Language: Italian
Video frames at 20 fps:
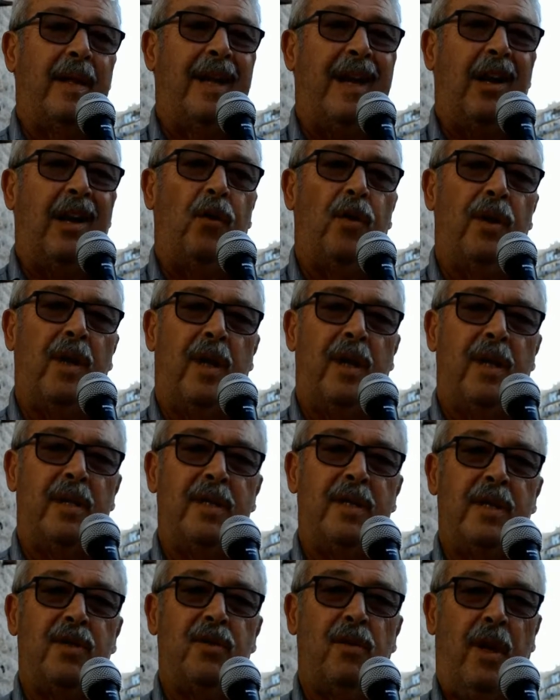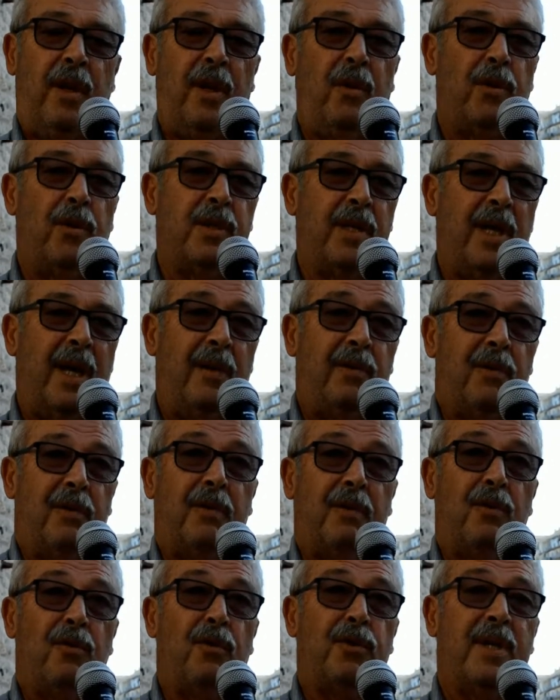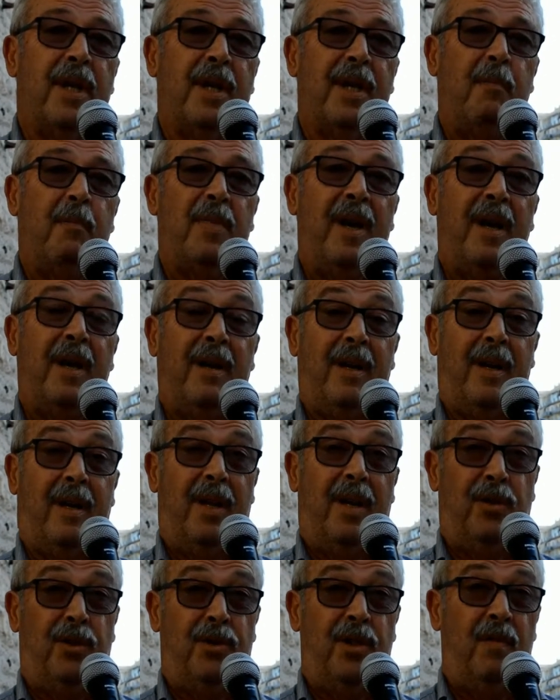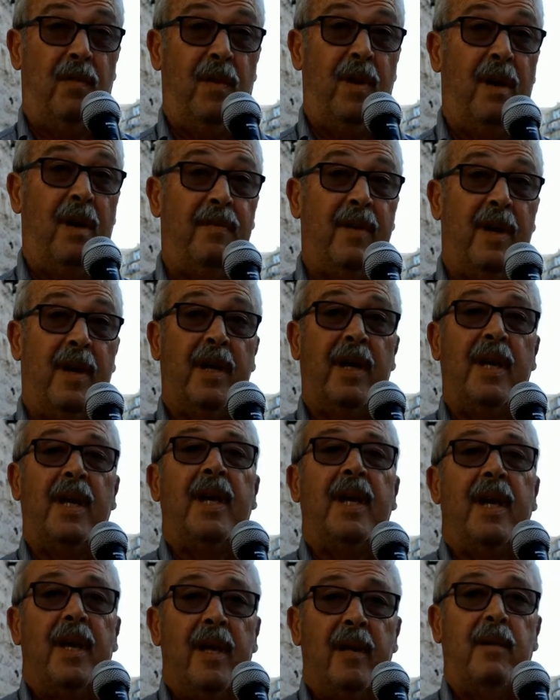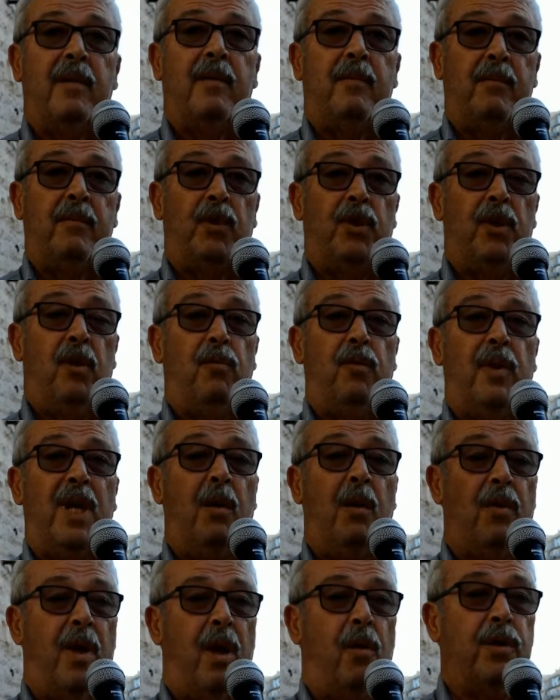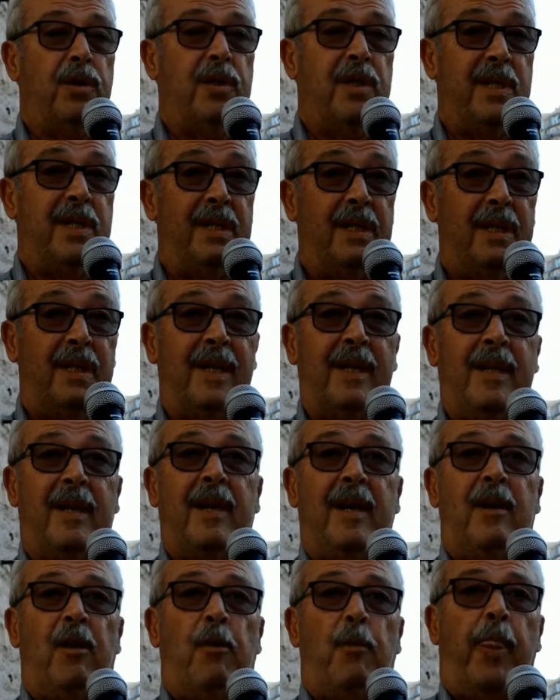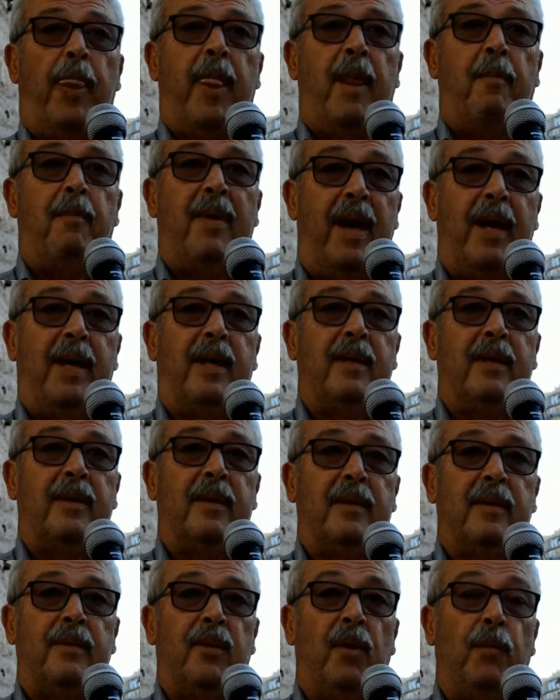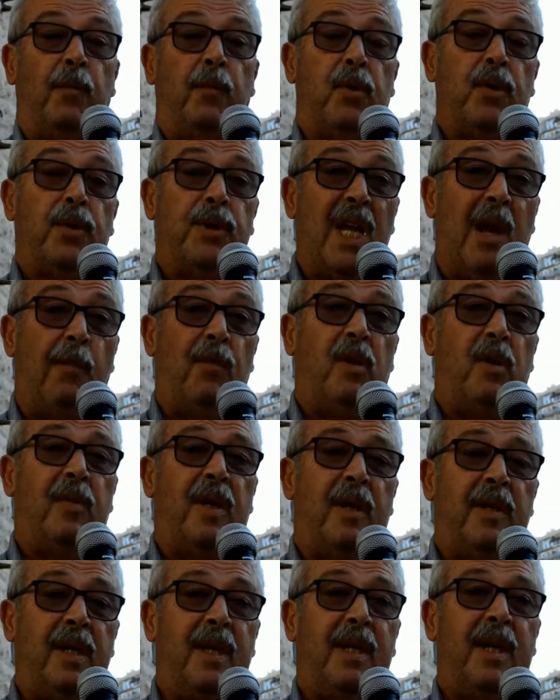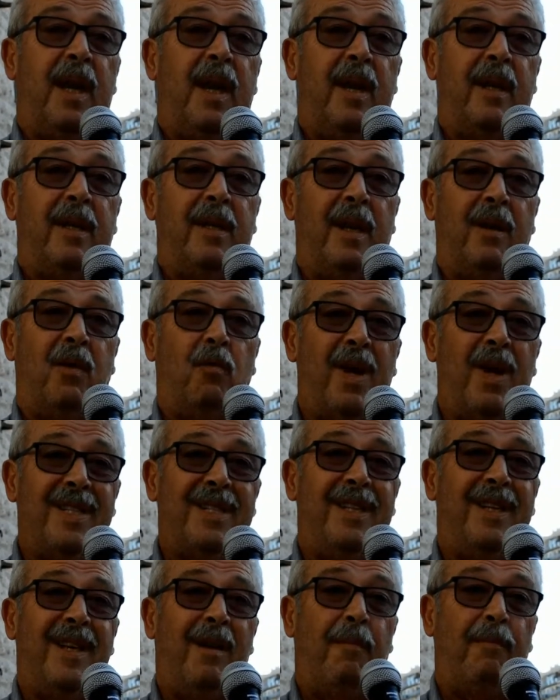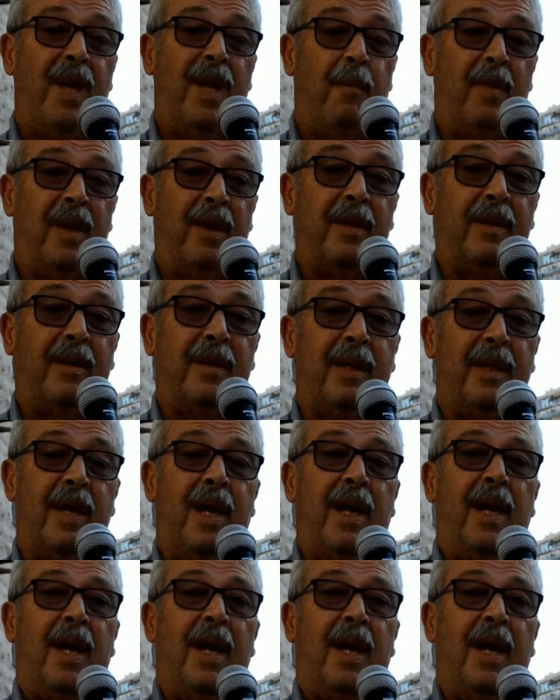e l'organizzazione dello Stato, cosa che pare che adesso si voglia fare noi ci auguriamo che così sia, ma eh, non possiamo dimenticare che questi cambiamenti